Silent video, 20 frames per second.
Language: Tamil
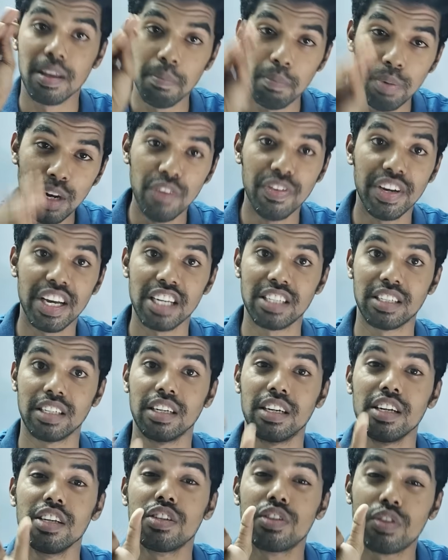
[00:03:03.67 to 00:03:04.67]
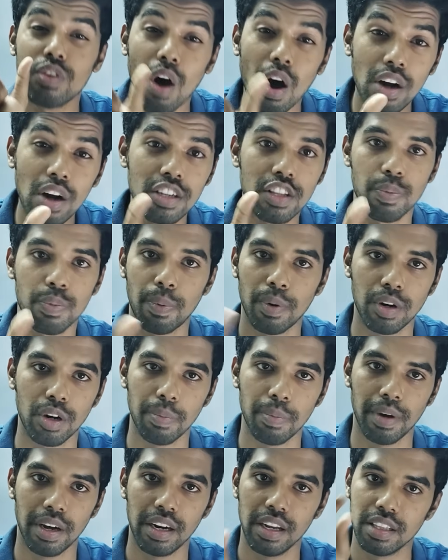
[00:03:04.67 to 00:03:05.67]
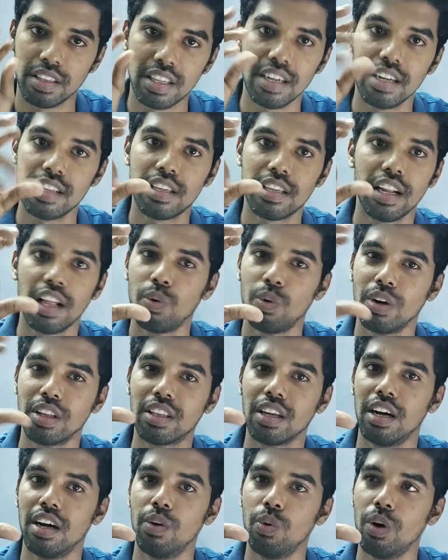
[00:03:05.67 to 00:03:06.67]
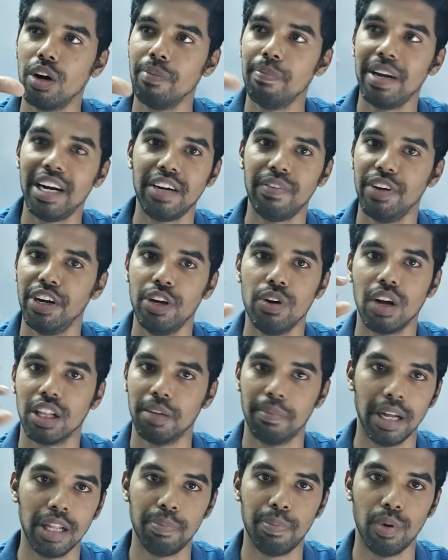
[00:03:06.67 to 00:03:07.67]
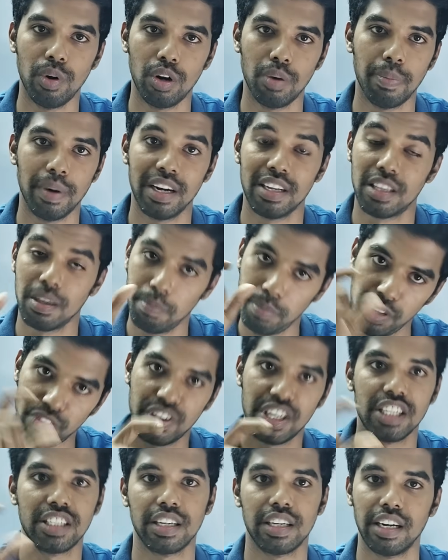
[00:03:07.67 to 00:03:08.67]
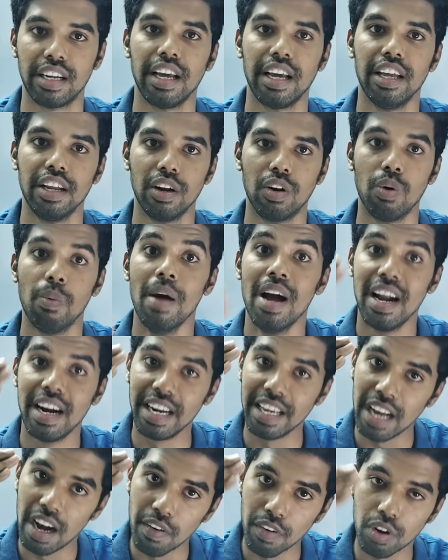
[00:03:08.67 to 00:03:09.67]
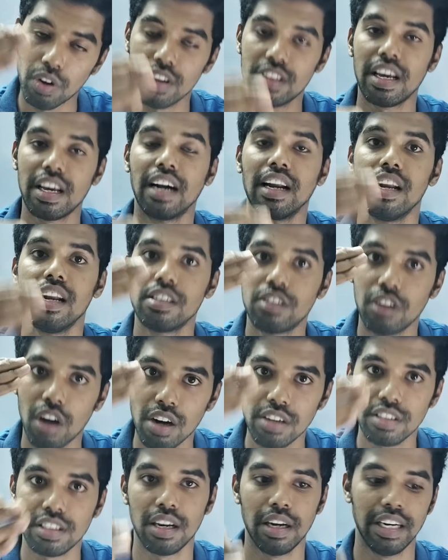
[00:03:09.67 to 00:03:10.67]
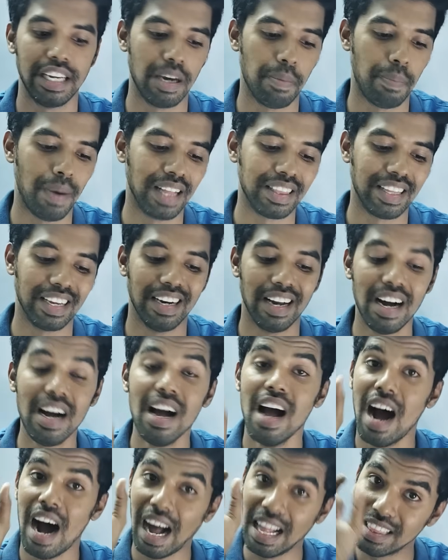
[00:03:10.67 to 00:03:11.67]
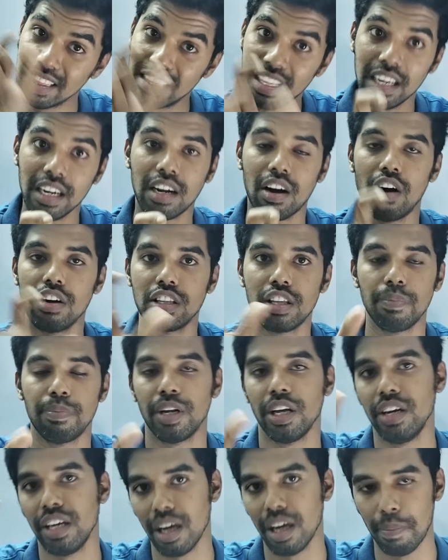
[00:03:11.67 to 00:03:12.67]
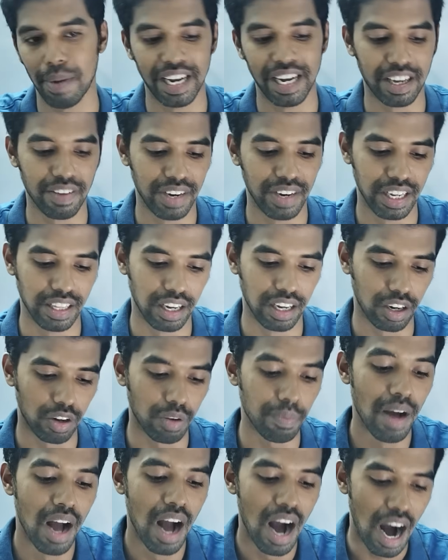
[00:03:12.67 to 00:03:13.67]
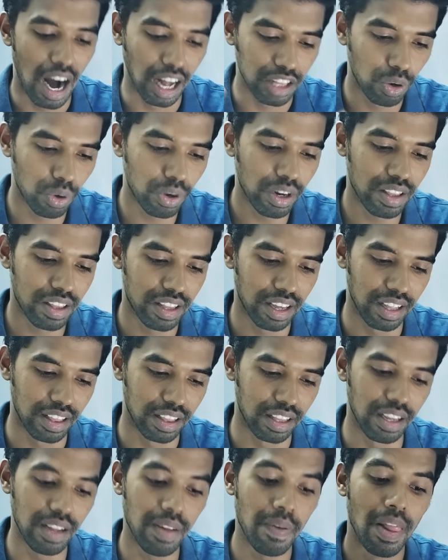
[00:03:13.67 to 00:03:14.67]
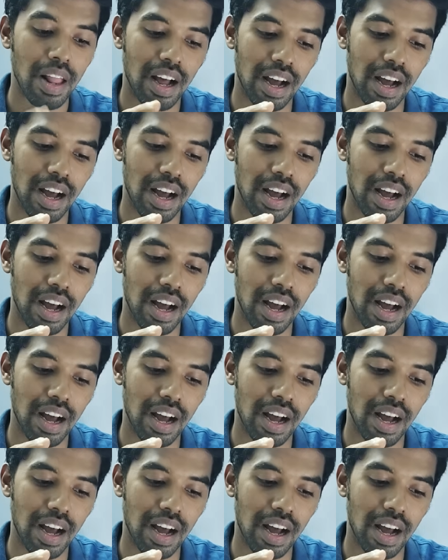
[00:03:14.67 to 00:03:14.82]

சிம்பிளிஃபிகேஷனுக்கு ஷார்ட்ஸ் போட்டிருப்பார் சின்ன சின்ன ஒருத்த ஒன் மினிட் வீடியோ அந்த மாதிரி போட்டிருப்பார் சிம்பிளிஃபிகேஷனுக்கே இருக்கும் நீங்கள் அவரோட சேனலில் ஷார்ட்ஸில் நீங்கள் பார்த்தீங்கன்னா அந்த கான்செப்டையும் நீங்கள் படிக்க வேண்டியதாக இருக்கும் அதோட சேர்த்து